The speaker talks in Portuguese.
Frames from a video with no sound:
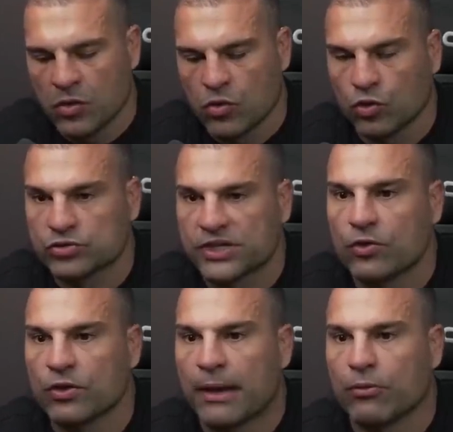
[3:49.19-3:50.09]
Quando o
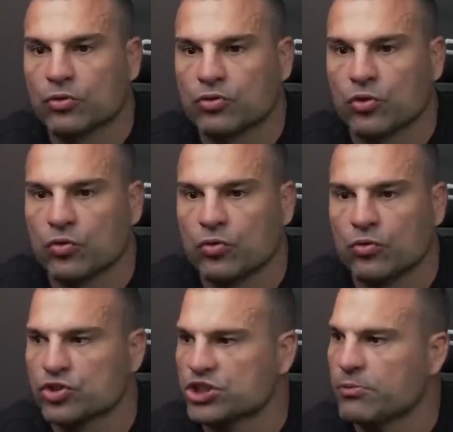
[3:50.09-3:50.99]
Sakuraba lutou
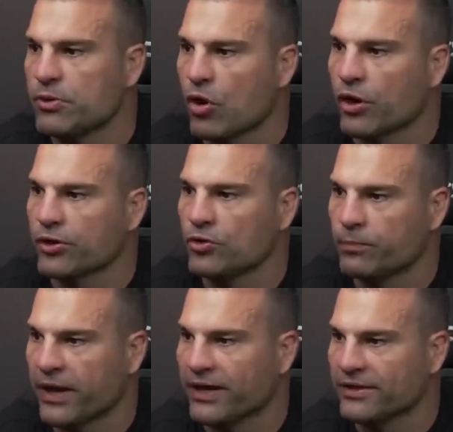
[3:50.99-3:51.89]
com o Shimmerock no
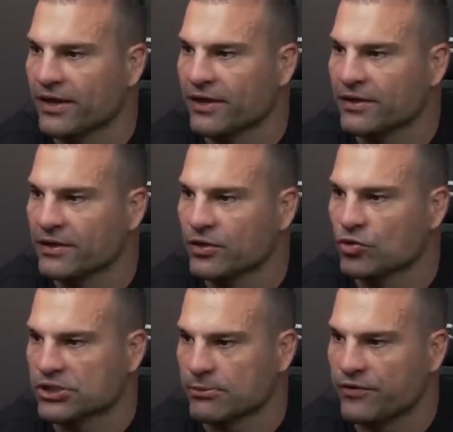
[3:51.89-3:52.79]
Pride lá, que o
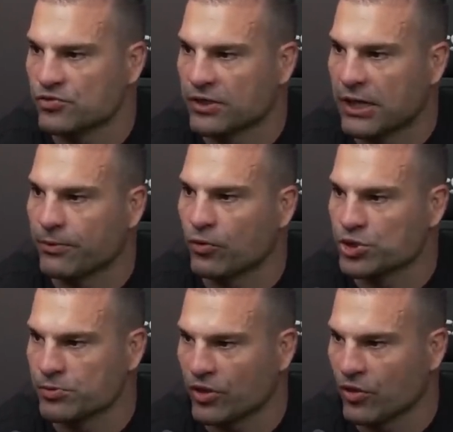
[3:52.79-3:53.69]
Sakuraba fez o camp com o
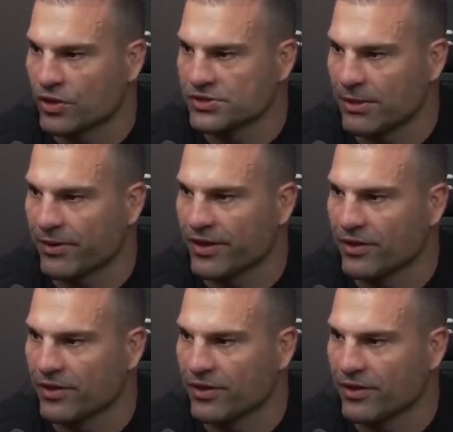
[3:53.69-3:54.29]
Shiba nós, lembra?